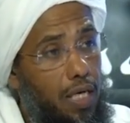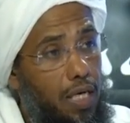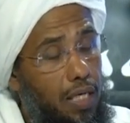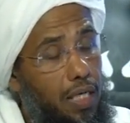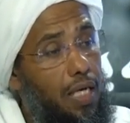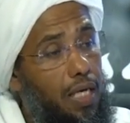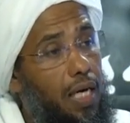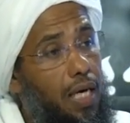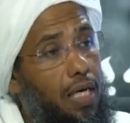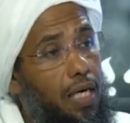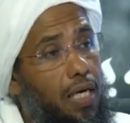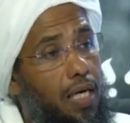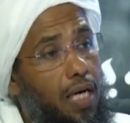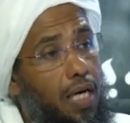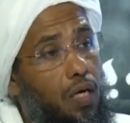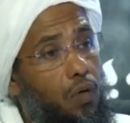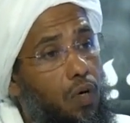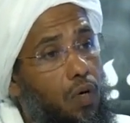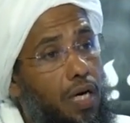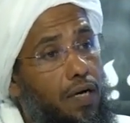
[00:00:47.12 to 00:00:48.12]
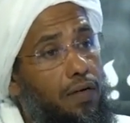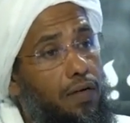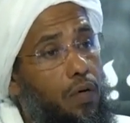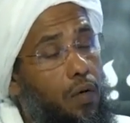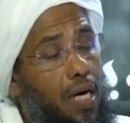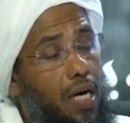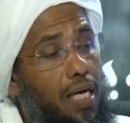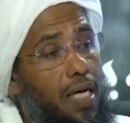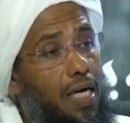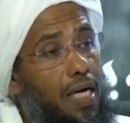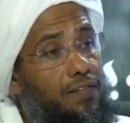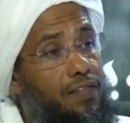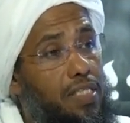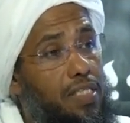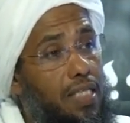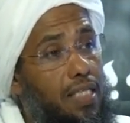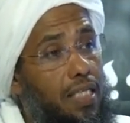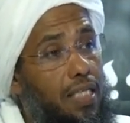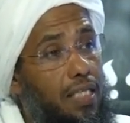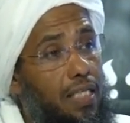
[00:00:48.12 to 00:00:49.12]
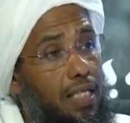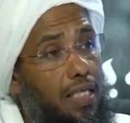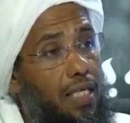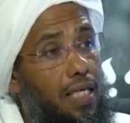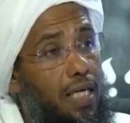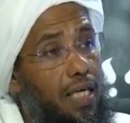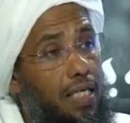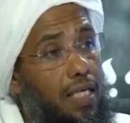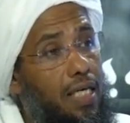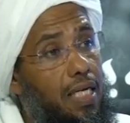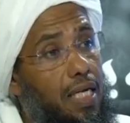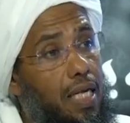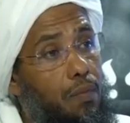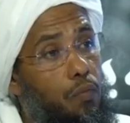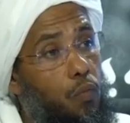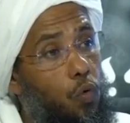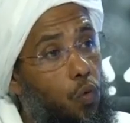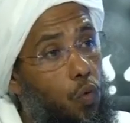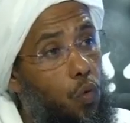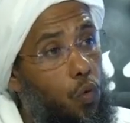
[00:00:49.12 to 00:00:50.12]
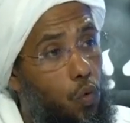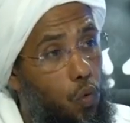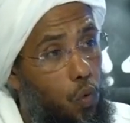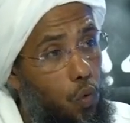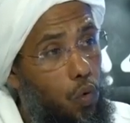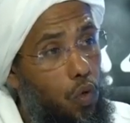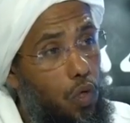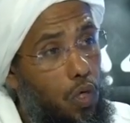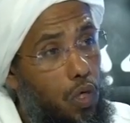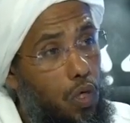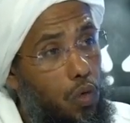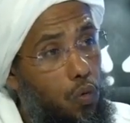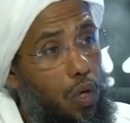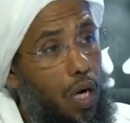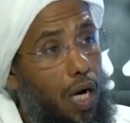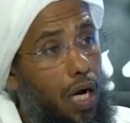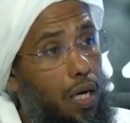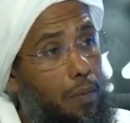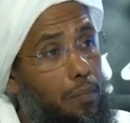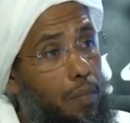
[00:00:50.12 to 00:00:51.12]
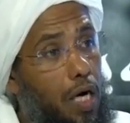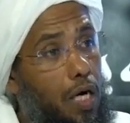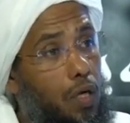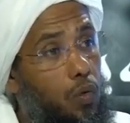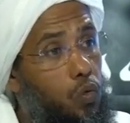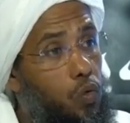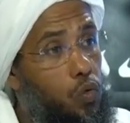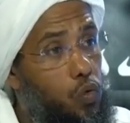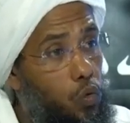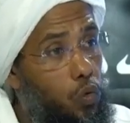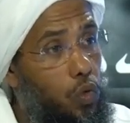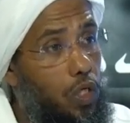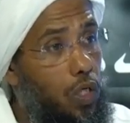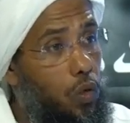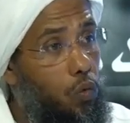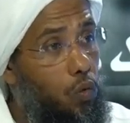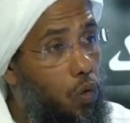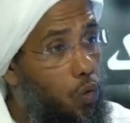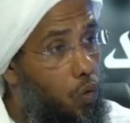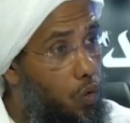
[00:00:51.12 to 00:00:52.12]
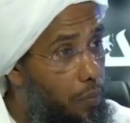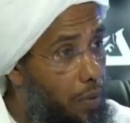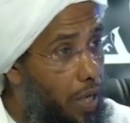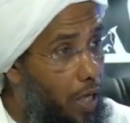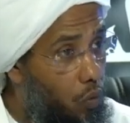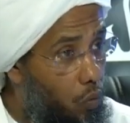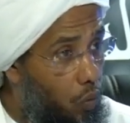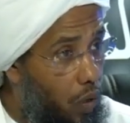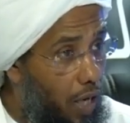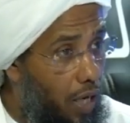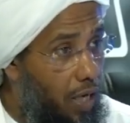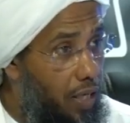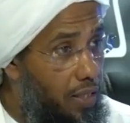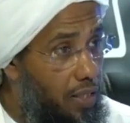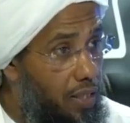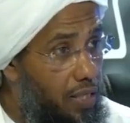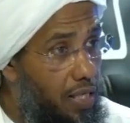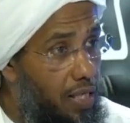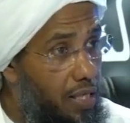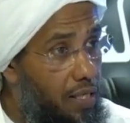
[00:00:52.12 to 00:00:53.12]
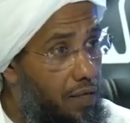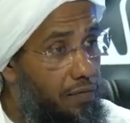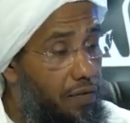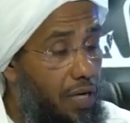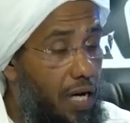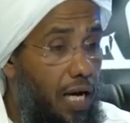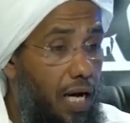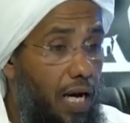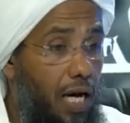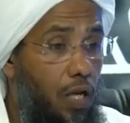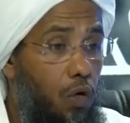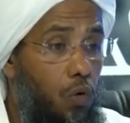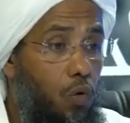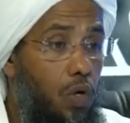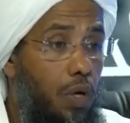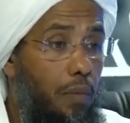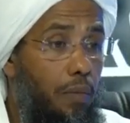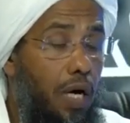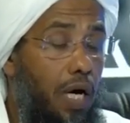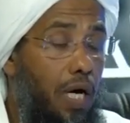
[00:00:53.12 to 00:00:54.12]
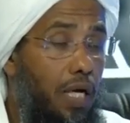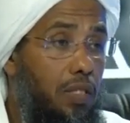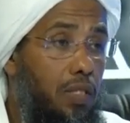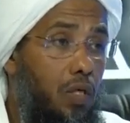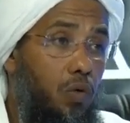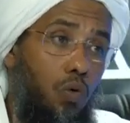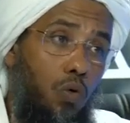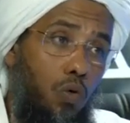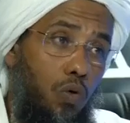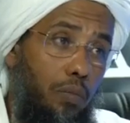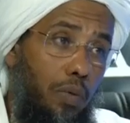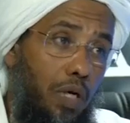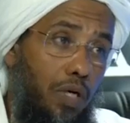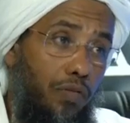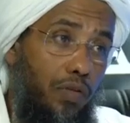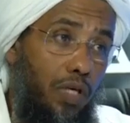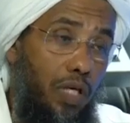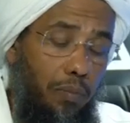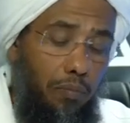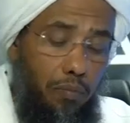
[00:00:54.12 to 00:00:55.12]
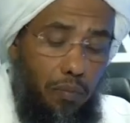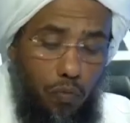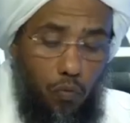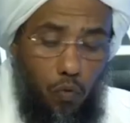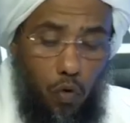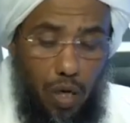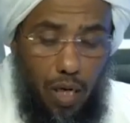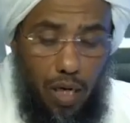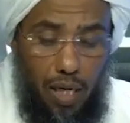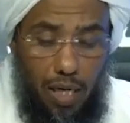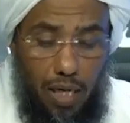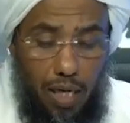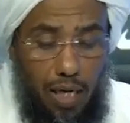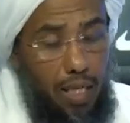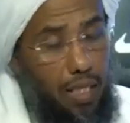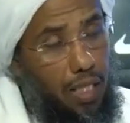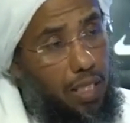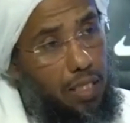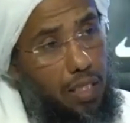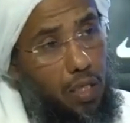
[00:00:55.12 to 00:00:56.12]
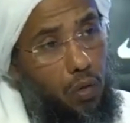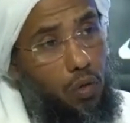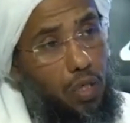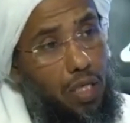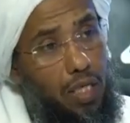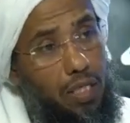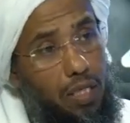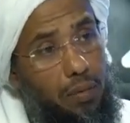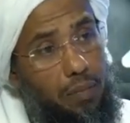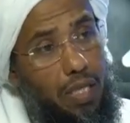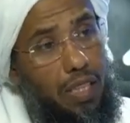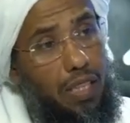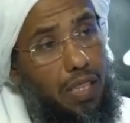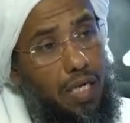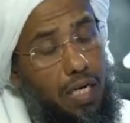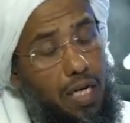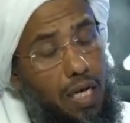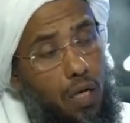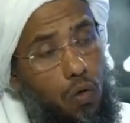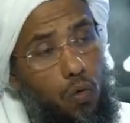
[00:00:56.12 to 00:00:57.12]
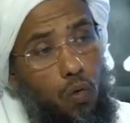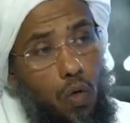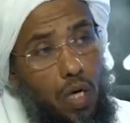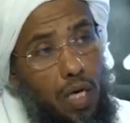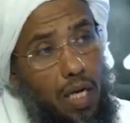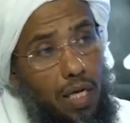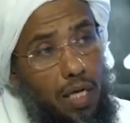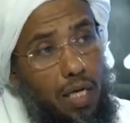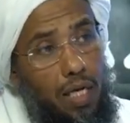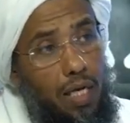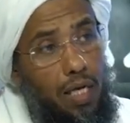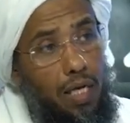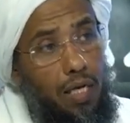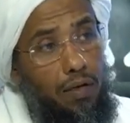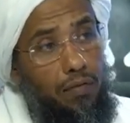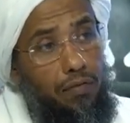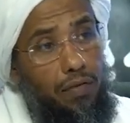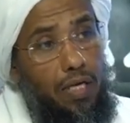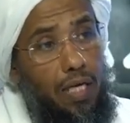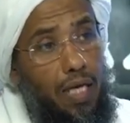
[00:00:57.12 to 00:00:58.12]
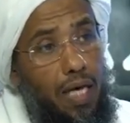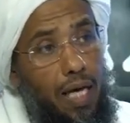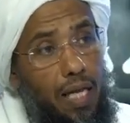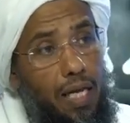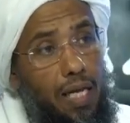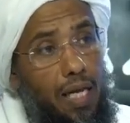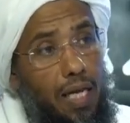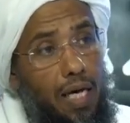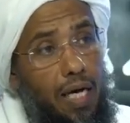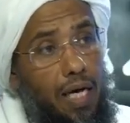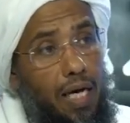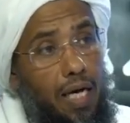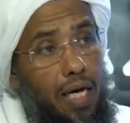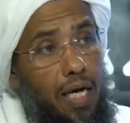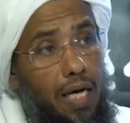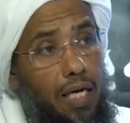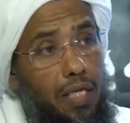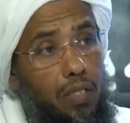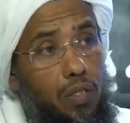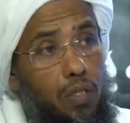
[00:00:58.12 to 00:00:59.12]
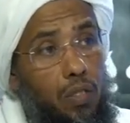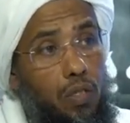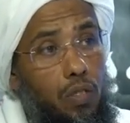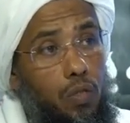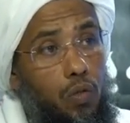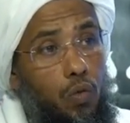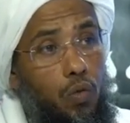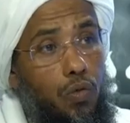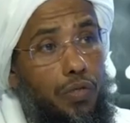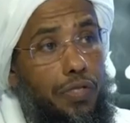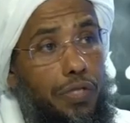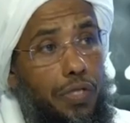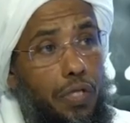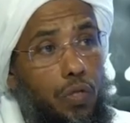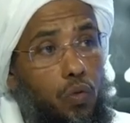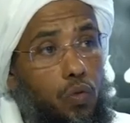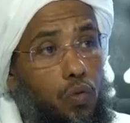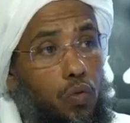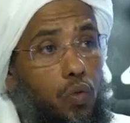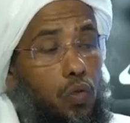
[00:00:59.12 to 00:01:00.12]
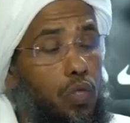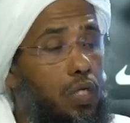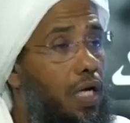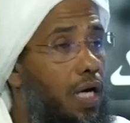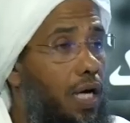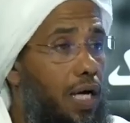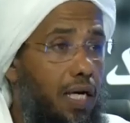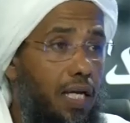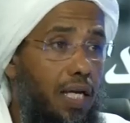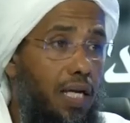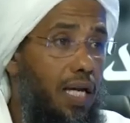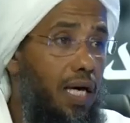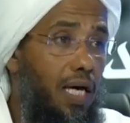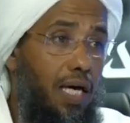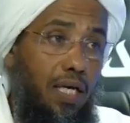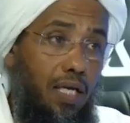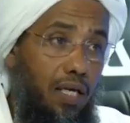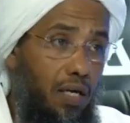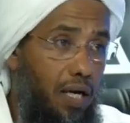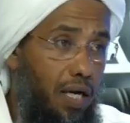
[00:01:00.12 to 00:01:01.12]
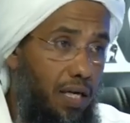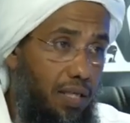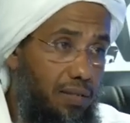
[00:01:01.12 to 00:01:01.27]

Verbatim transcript: إلى أن قالوا وهل أفسد الدين إلا الملوك وأحبار سوء ورهبانها فالعلماء دورهم عظيم وهذا الدور يتمثل أولا في ألا يؤثر الدنيا على الآخرة